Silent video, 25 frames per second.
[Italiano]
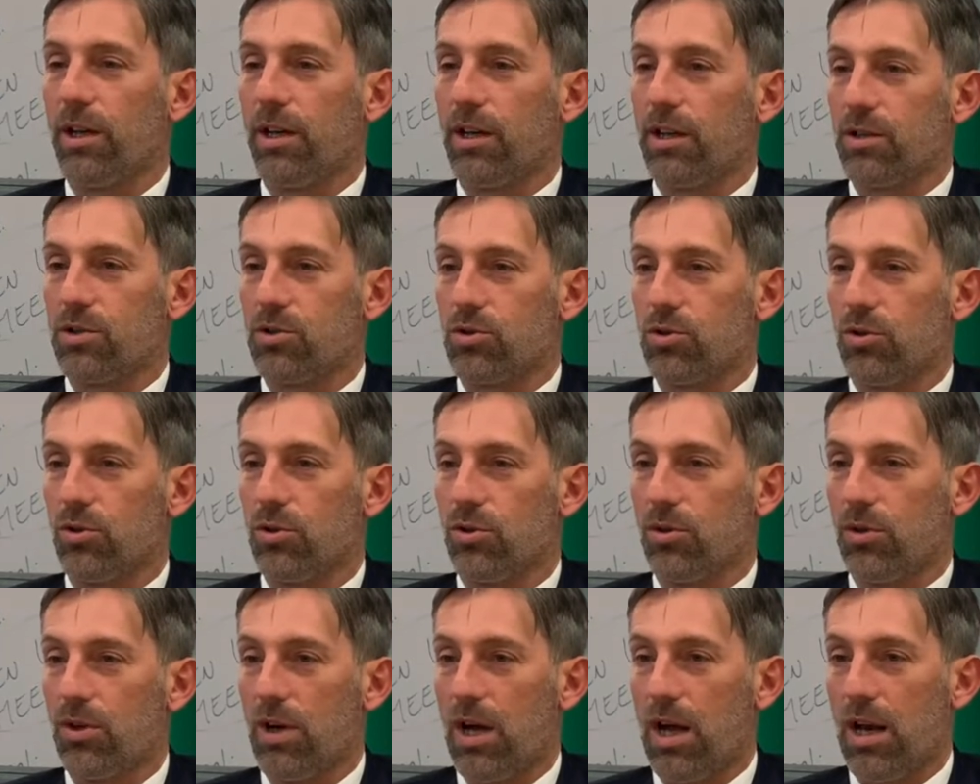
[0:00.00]
che
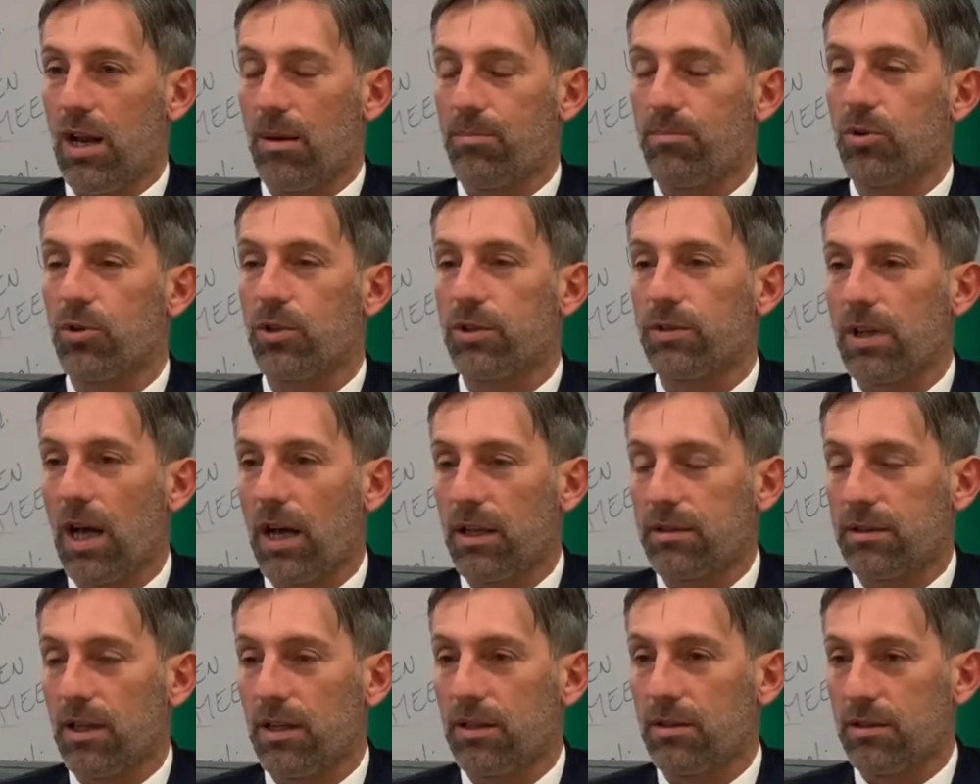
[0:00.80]
sono alla
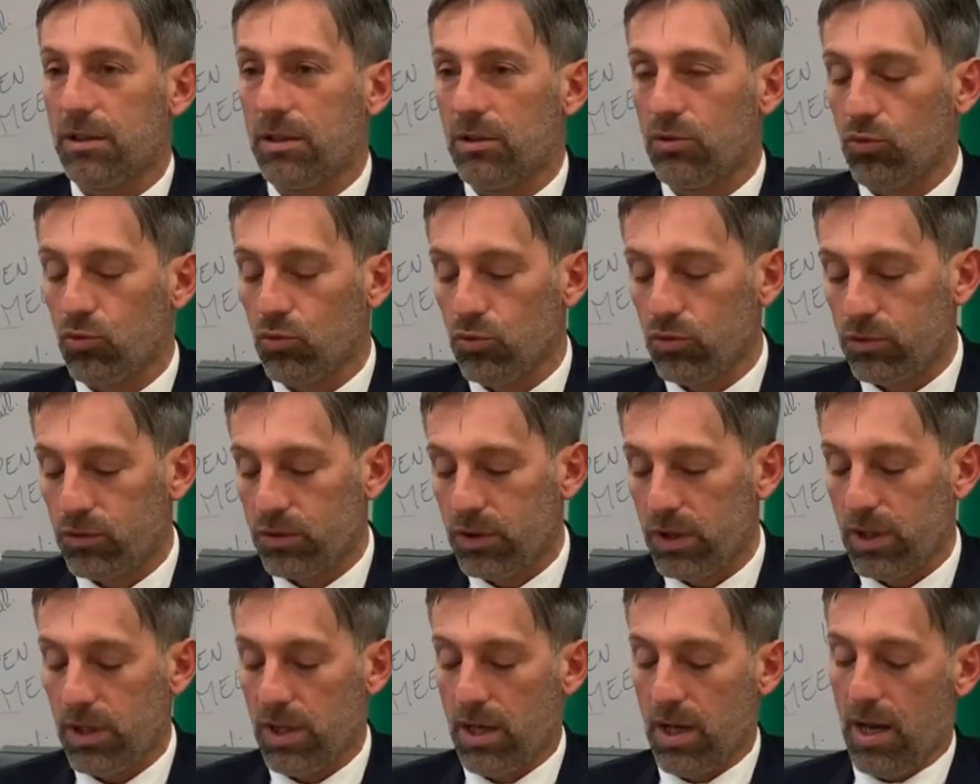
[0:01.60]
portata di
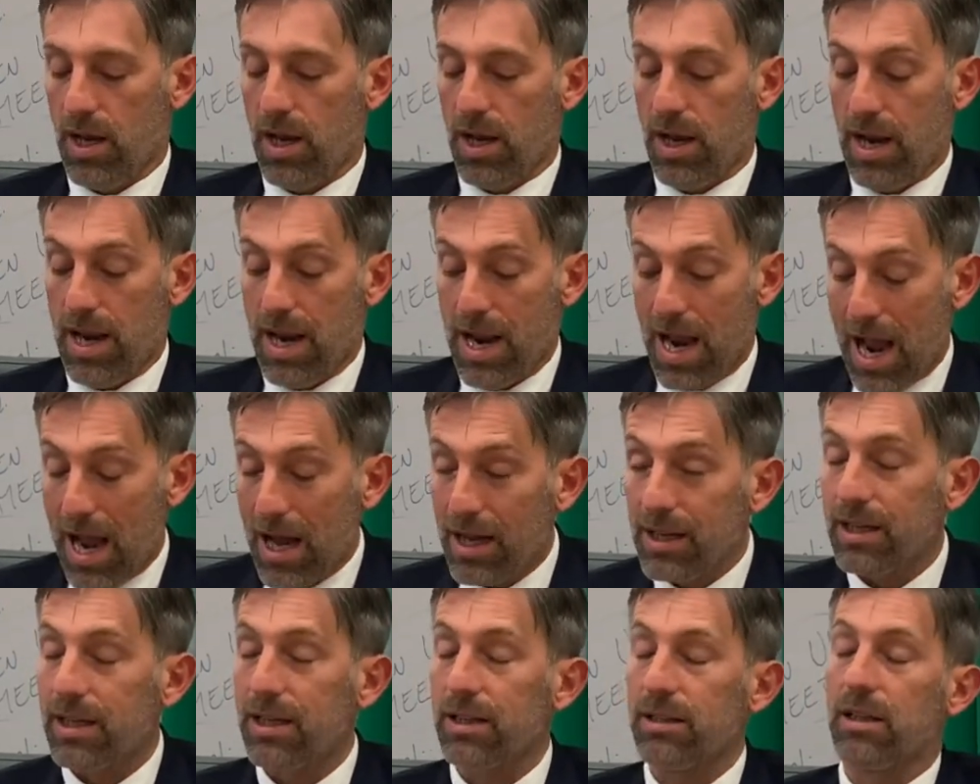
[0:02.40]
tutti e
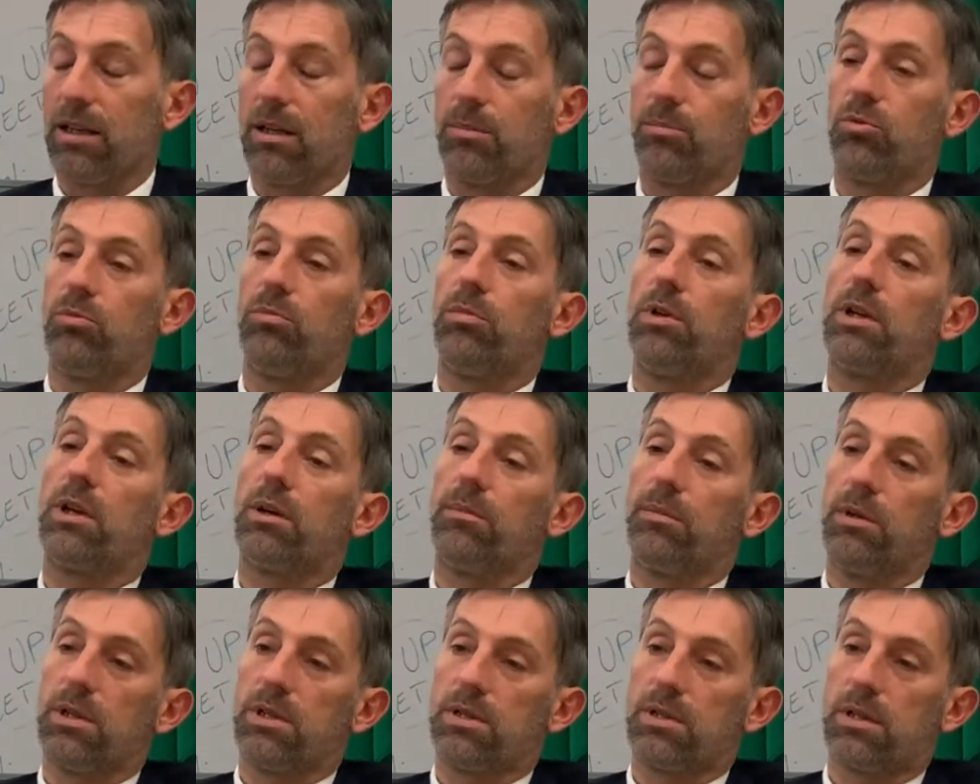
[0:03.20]
anche della
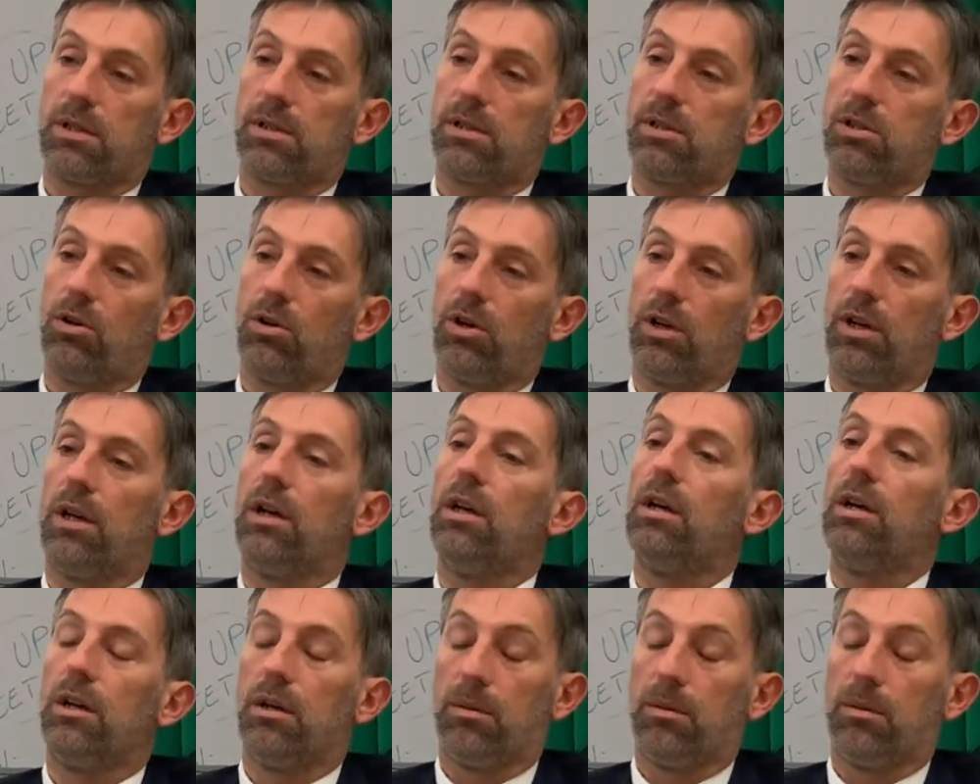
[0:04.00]
pubblica amministrazione.